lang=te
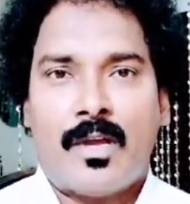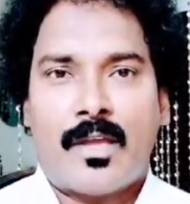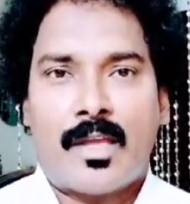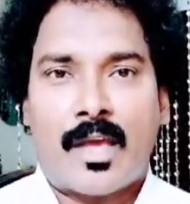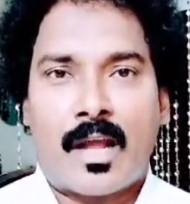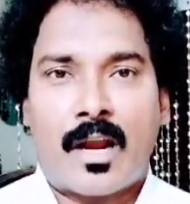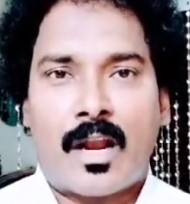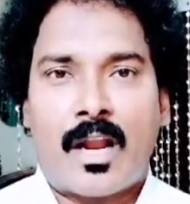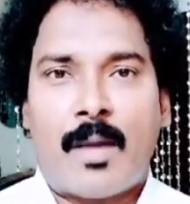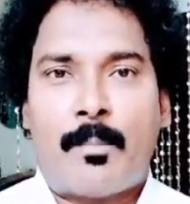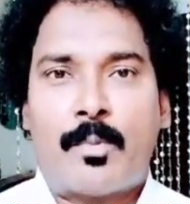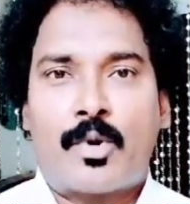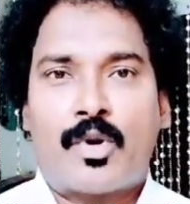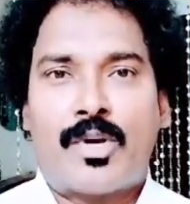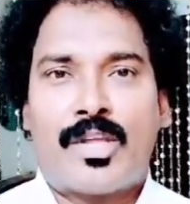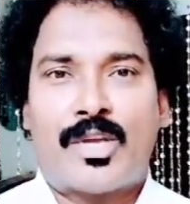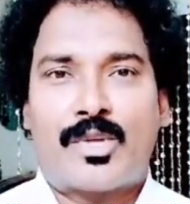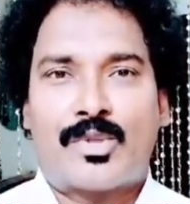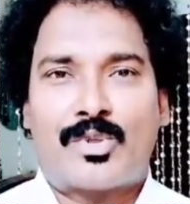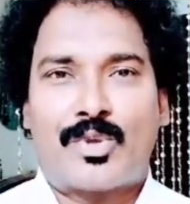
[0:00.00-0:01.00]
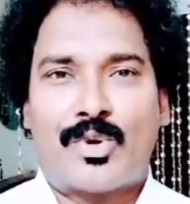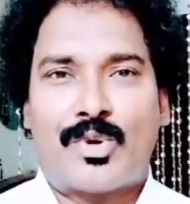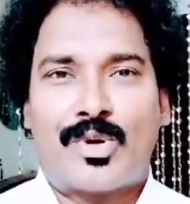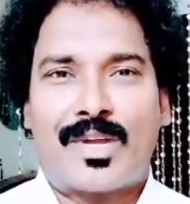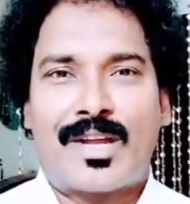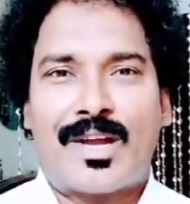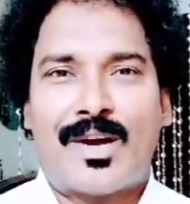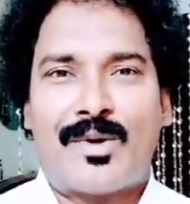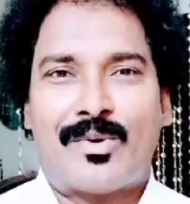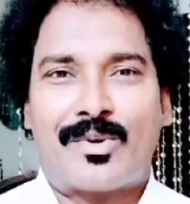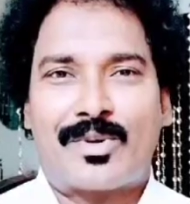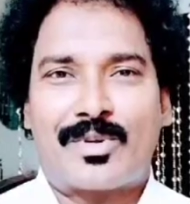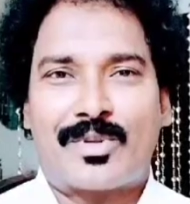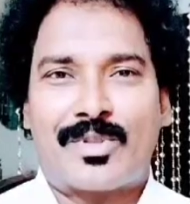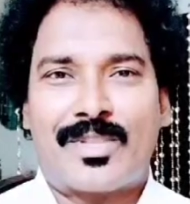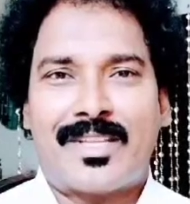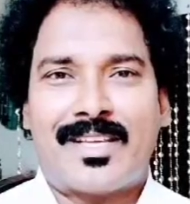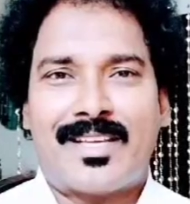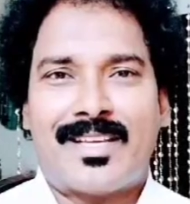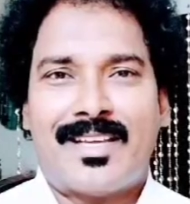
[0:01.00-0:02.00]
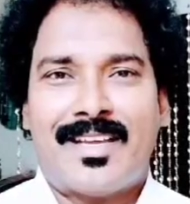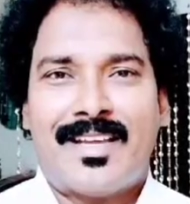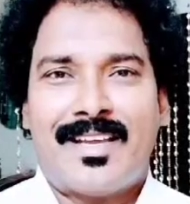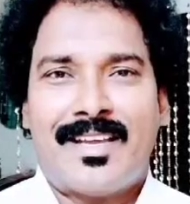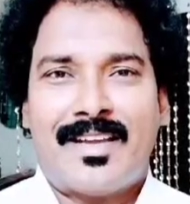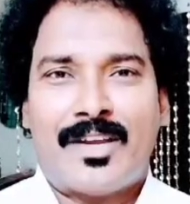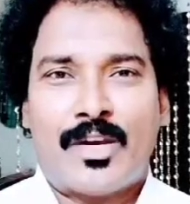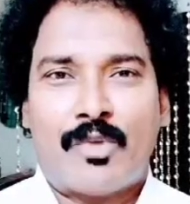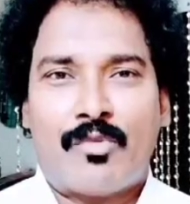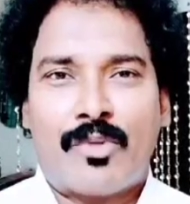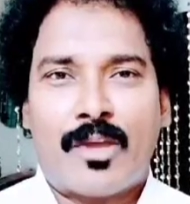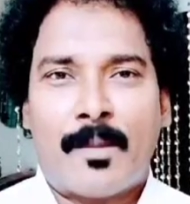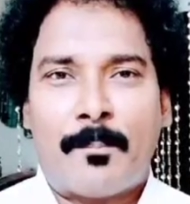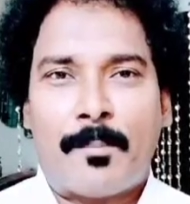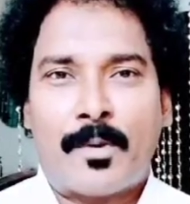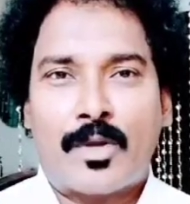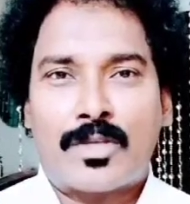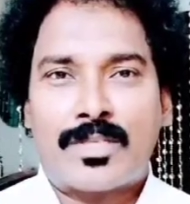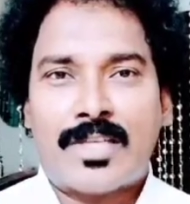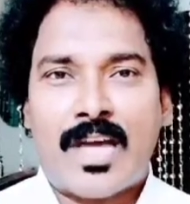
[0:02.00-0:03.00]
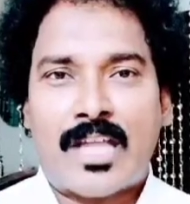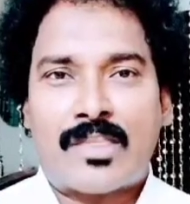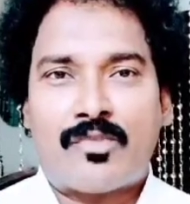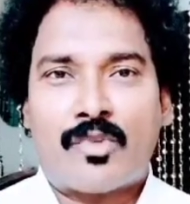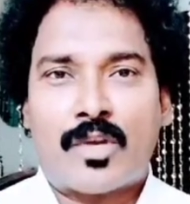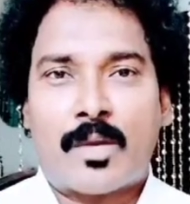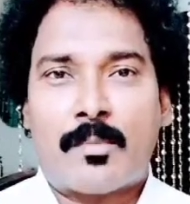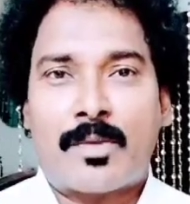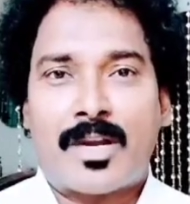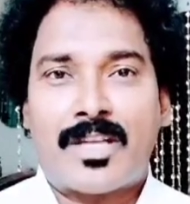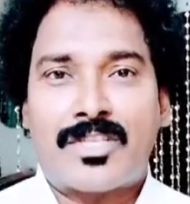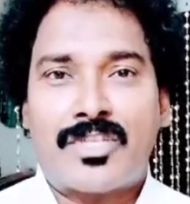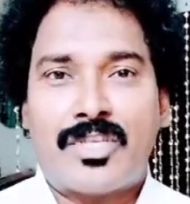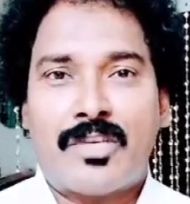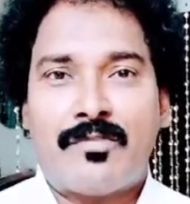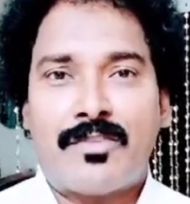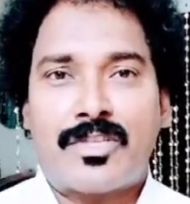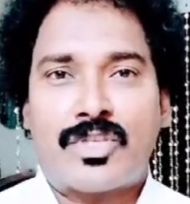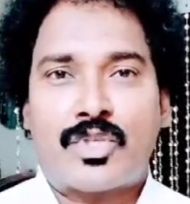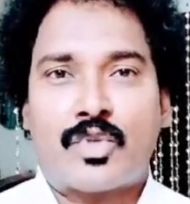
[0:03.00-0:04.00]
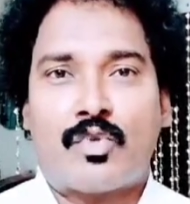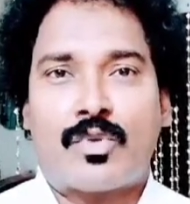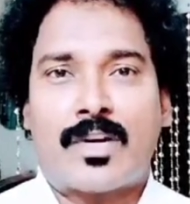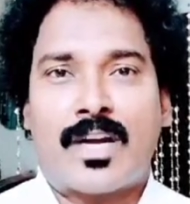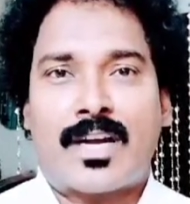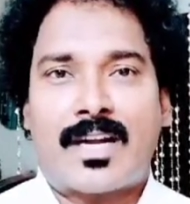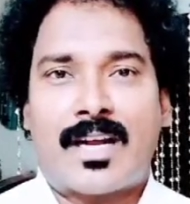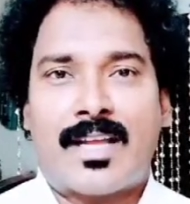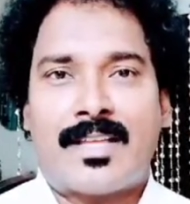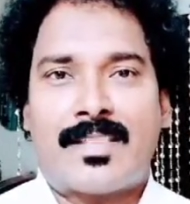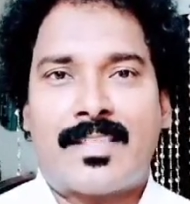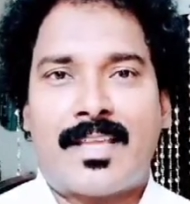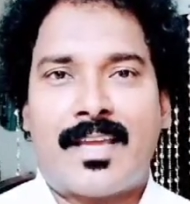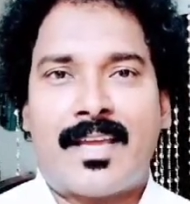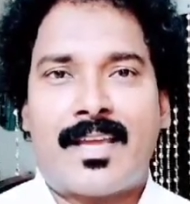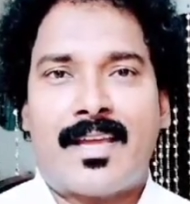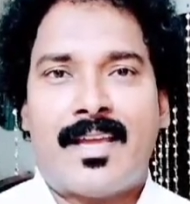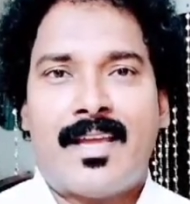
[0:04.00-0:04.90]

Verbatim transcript: ఎల్లప్పుడూ నీకు తోడుగా ఉంటుంది నువ్వు ఎప్పుడు సాత్వికంగా జీవిస్తూ ఉన్నట్లయితే